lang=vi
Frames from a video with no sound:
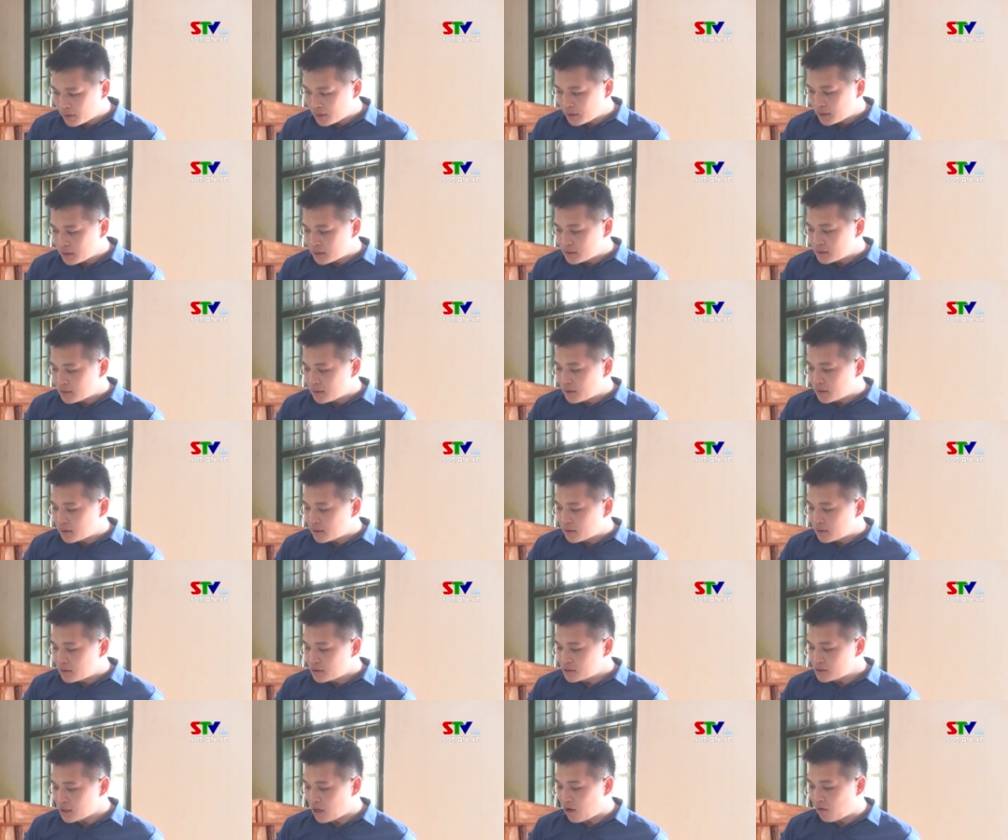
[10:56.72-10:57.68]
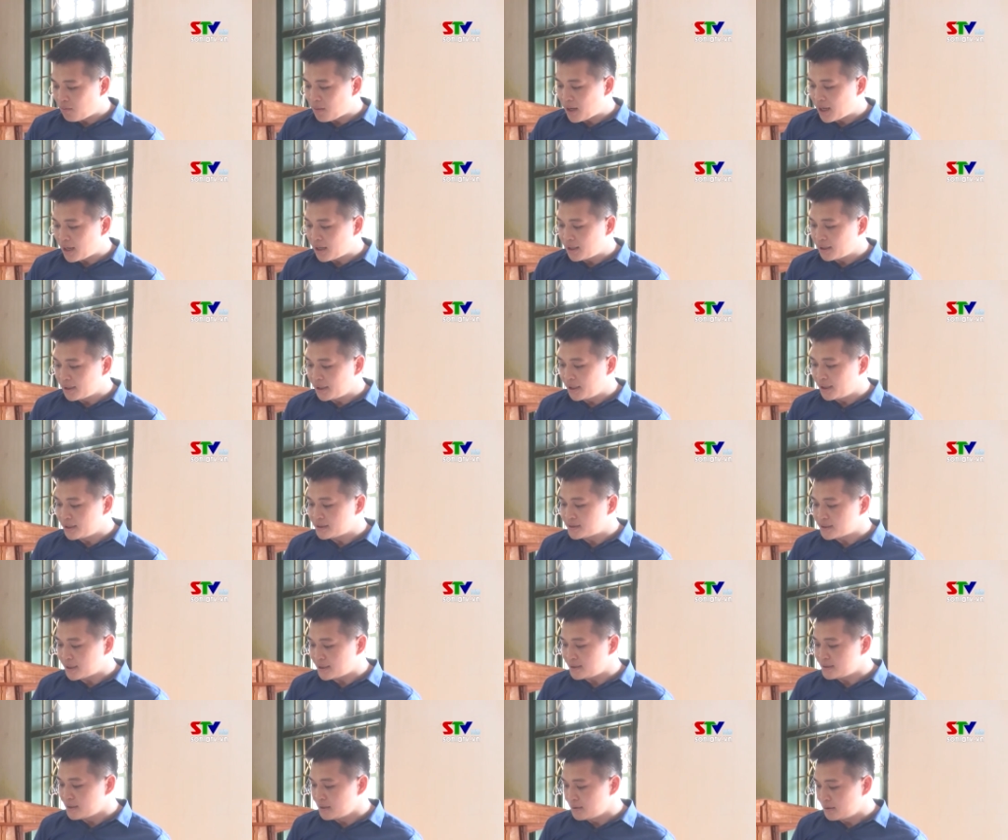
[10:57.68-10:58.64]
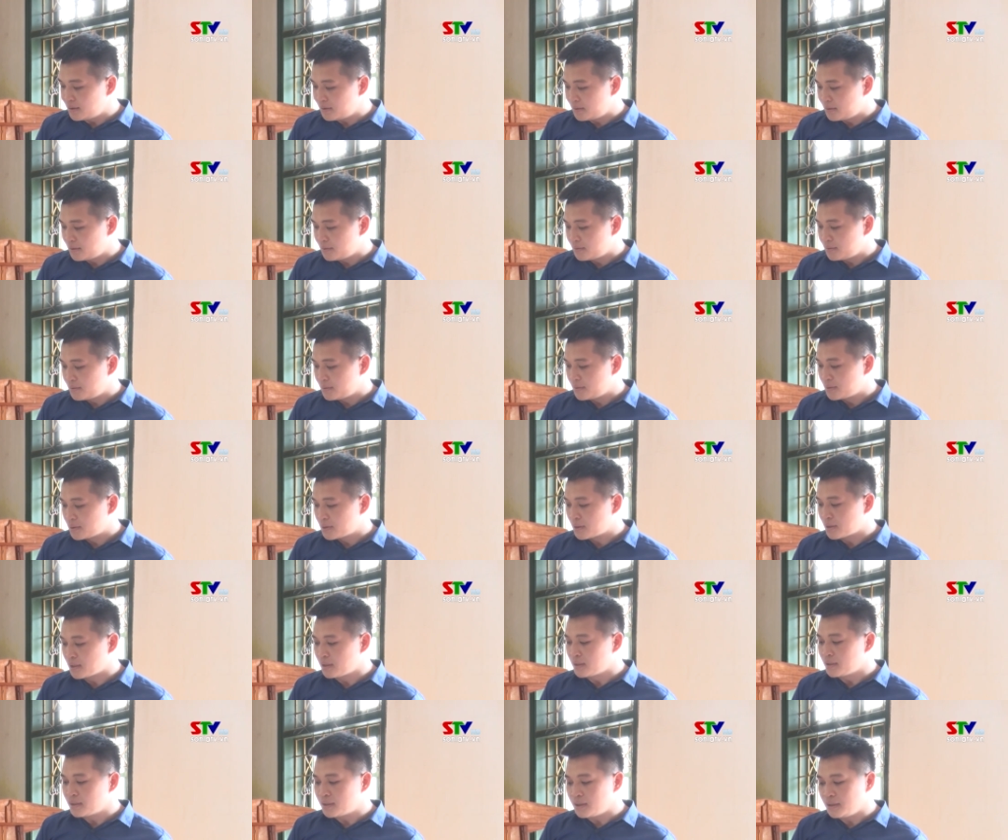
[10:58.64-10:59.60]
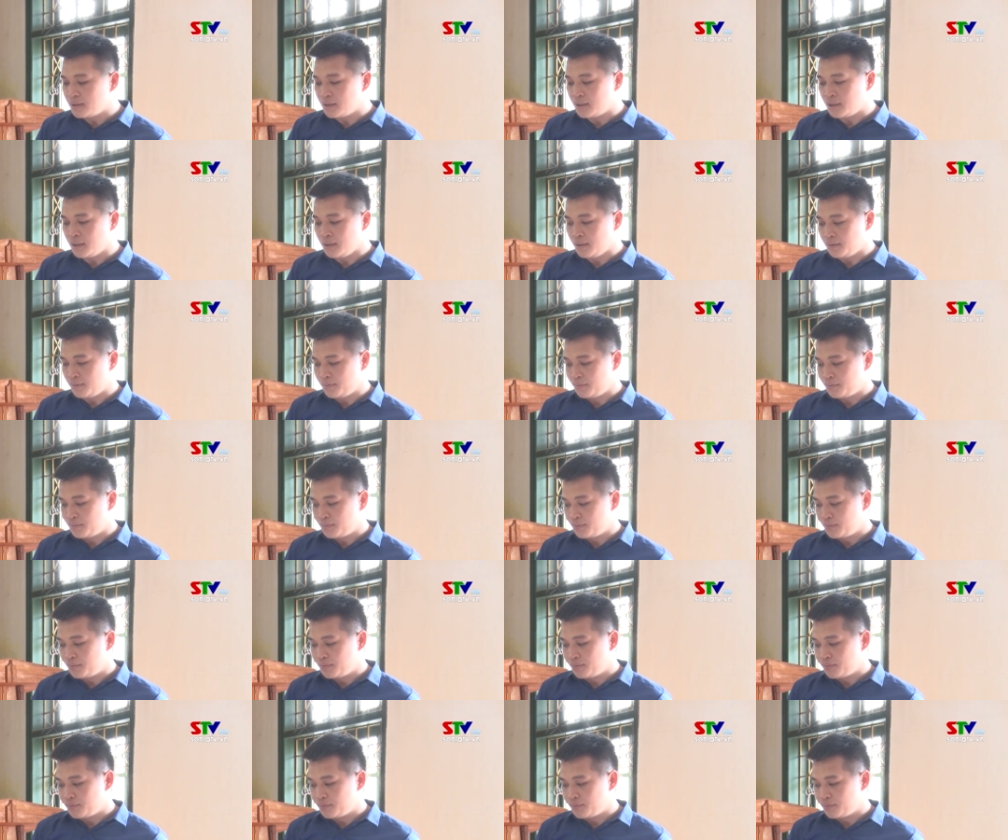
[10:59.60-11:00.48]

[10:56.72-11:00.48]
truyền để tuyển chọn lao động đi làm việc tại các công ty, doanh